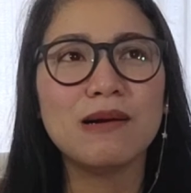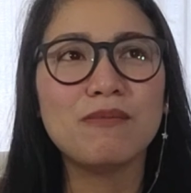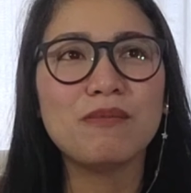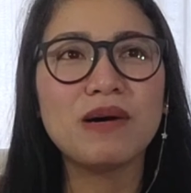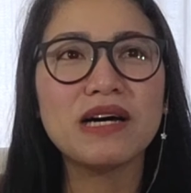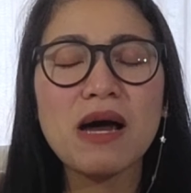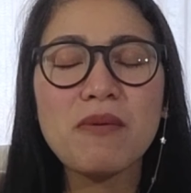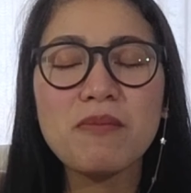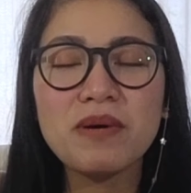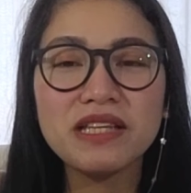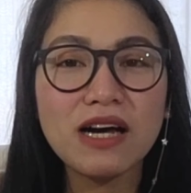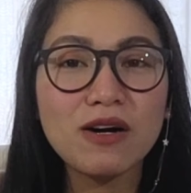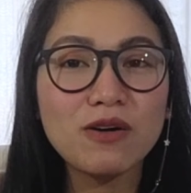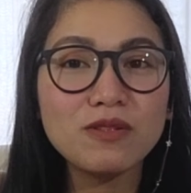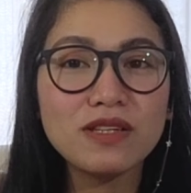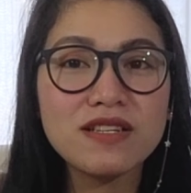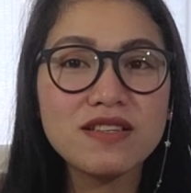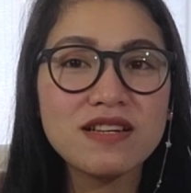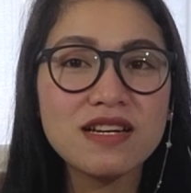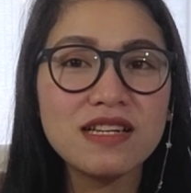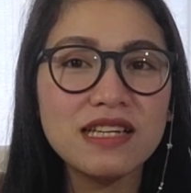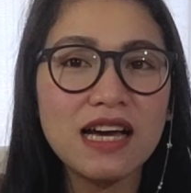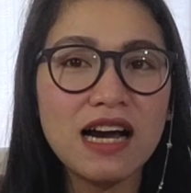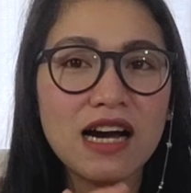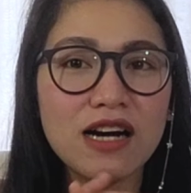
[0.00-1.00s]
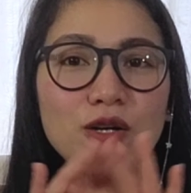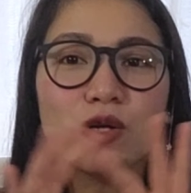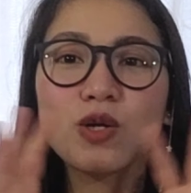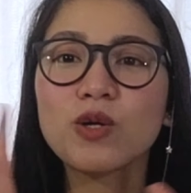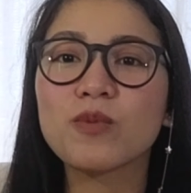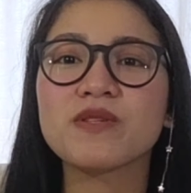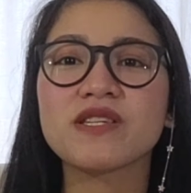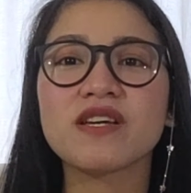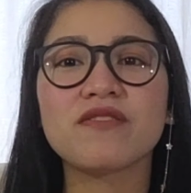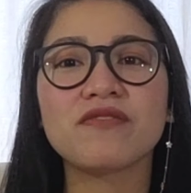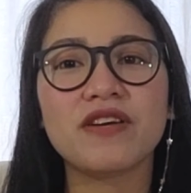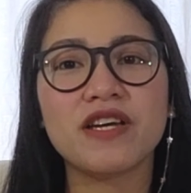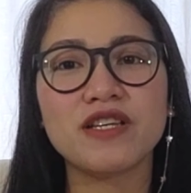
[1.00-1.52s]
marami na ako nasalihang
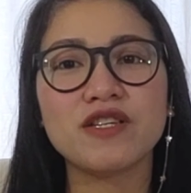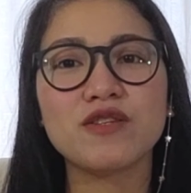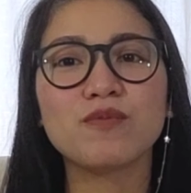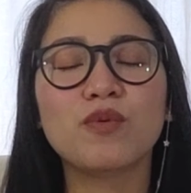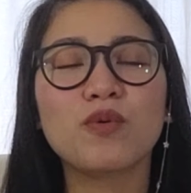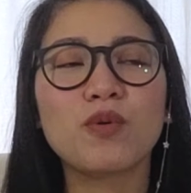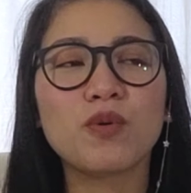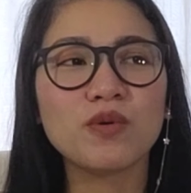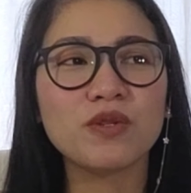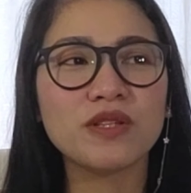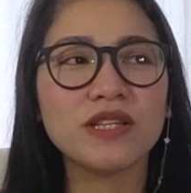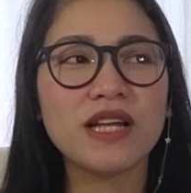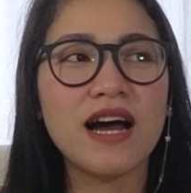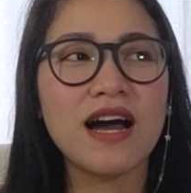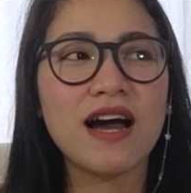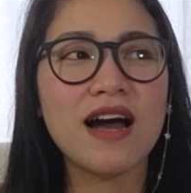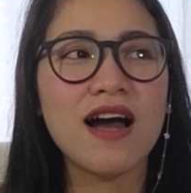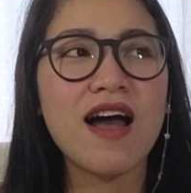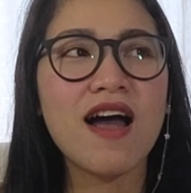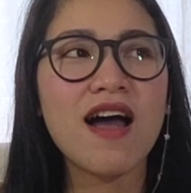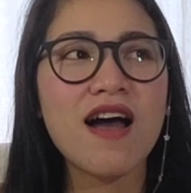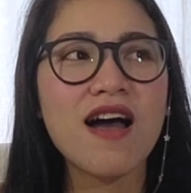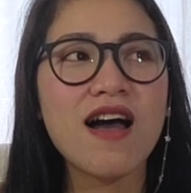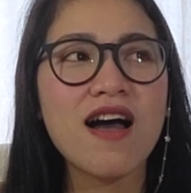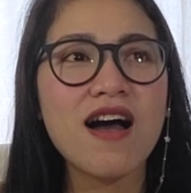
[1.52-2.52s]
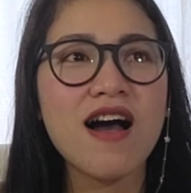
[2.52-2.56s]
group sa Facebook na